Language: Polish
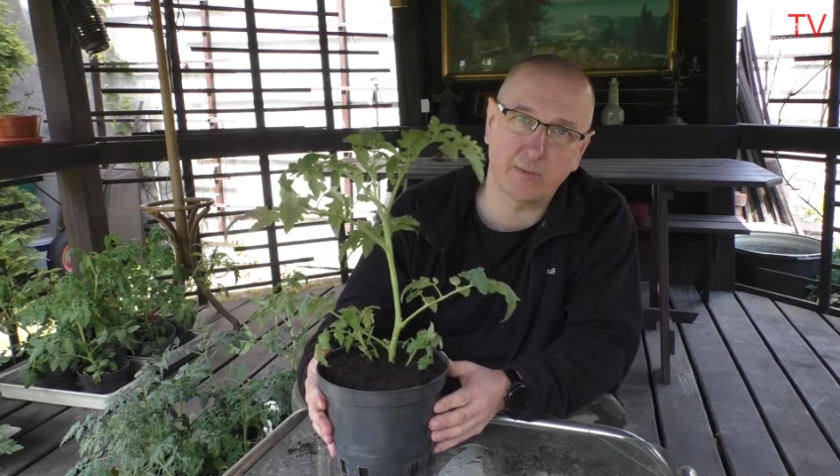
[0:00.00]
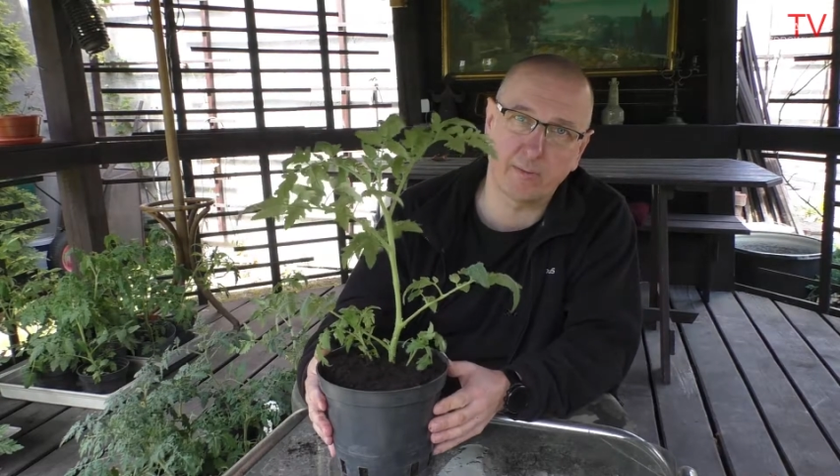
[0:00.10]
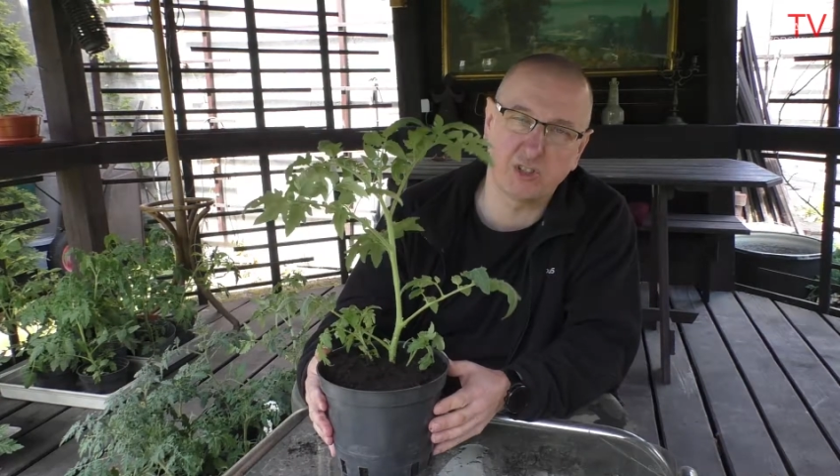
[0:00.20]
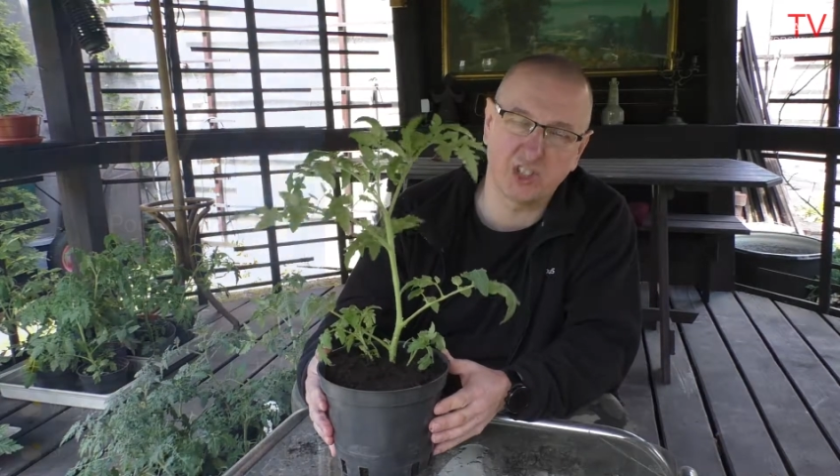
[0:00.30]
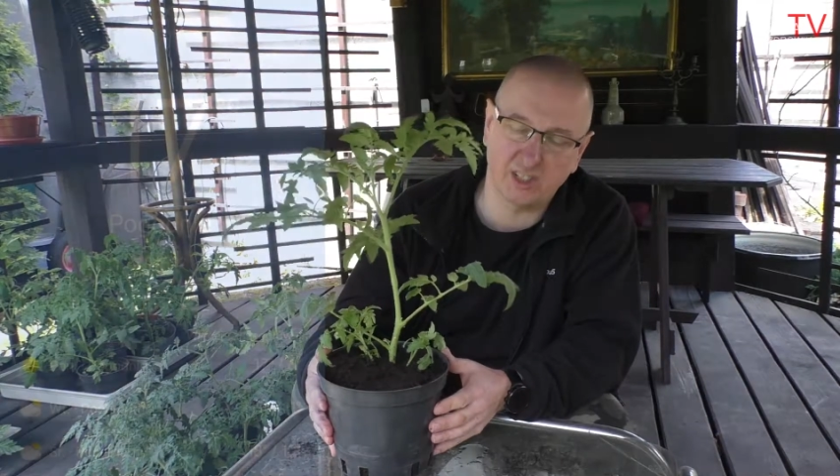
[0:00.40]

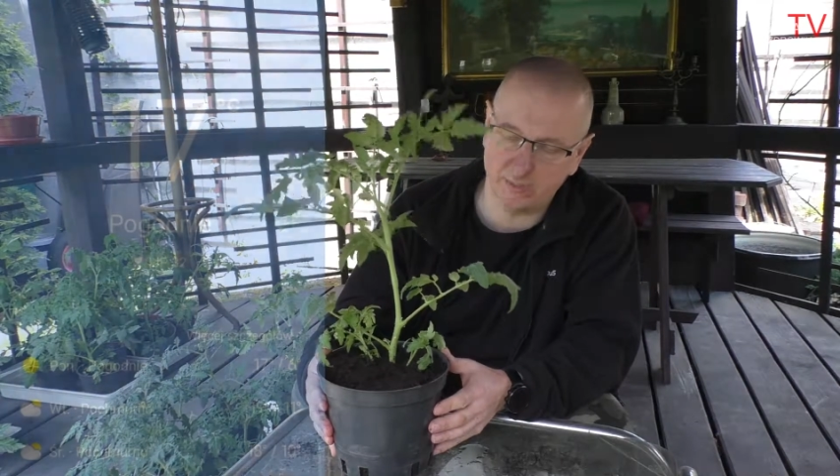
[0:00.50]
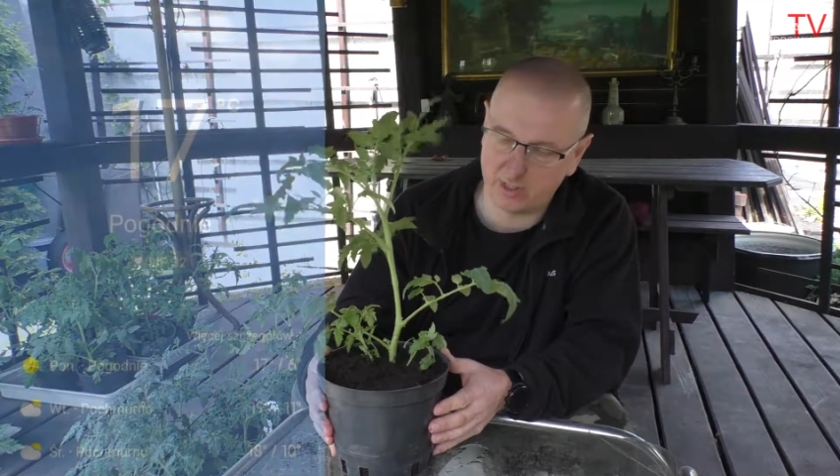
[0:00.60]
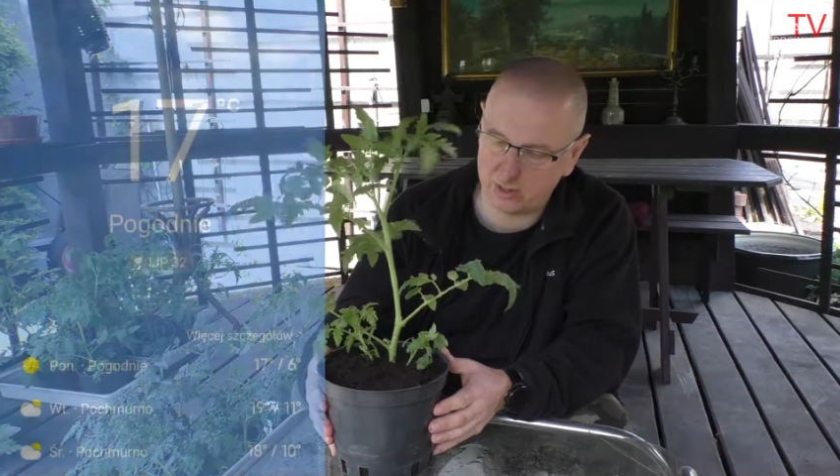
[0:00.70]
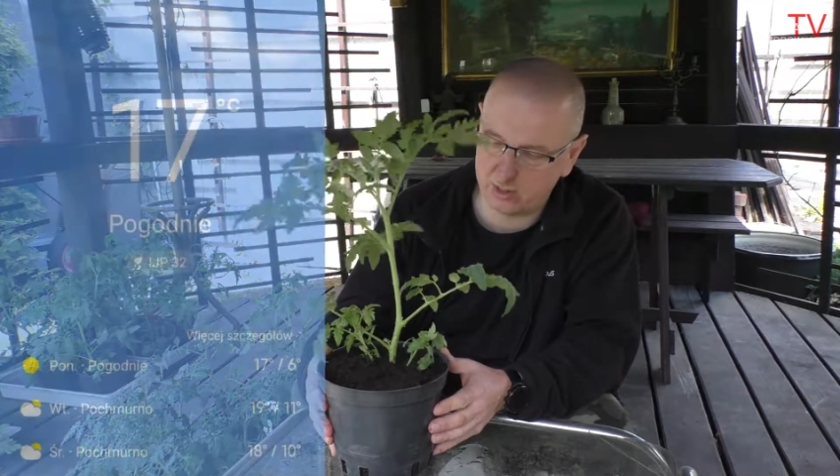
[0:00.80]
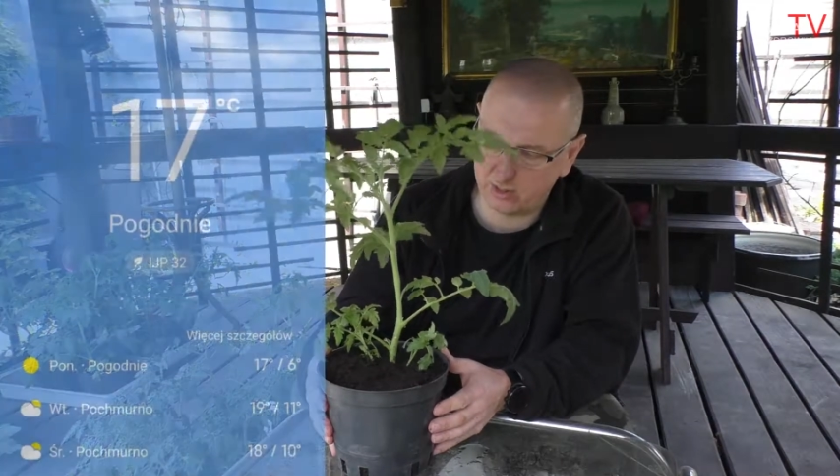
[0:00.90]
mamy
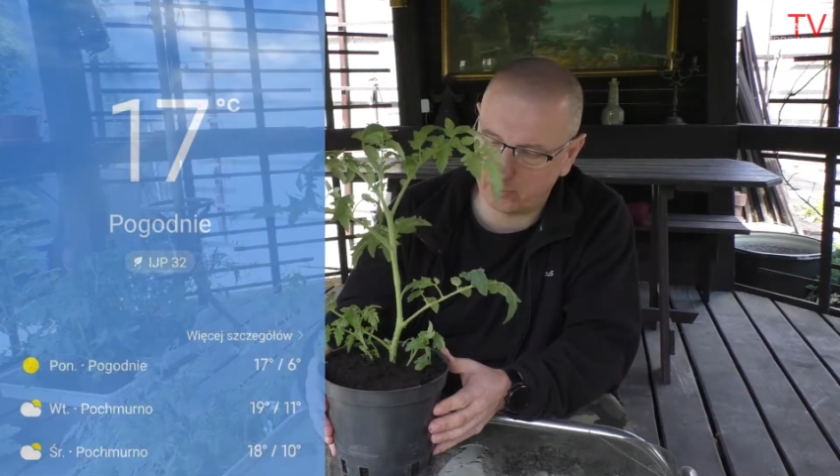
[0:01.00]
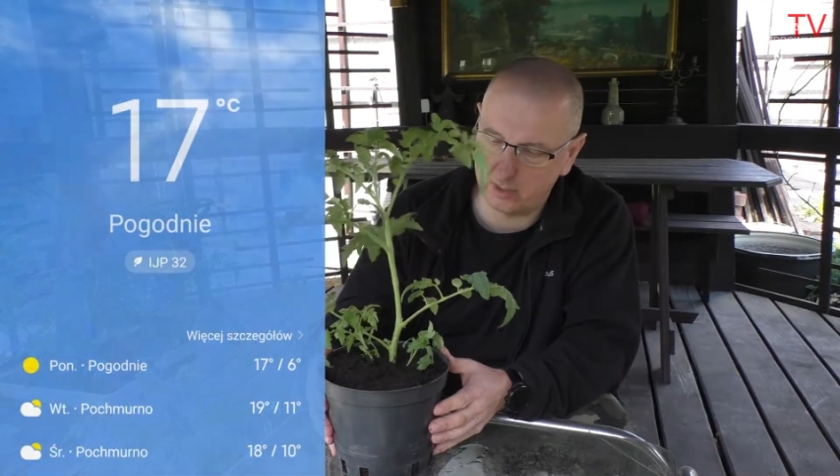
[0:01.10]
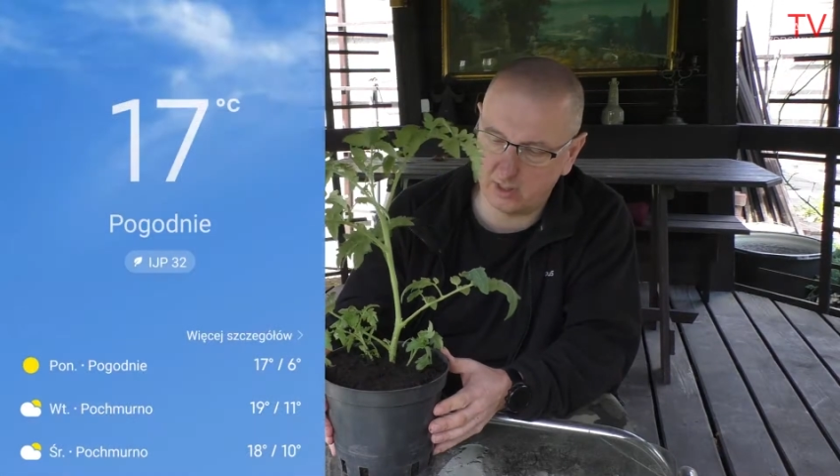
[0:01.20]
17 stopni.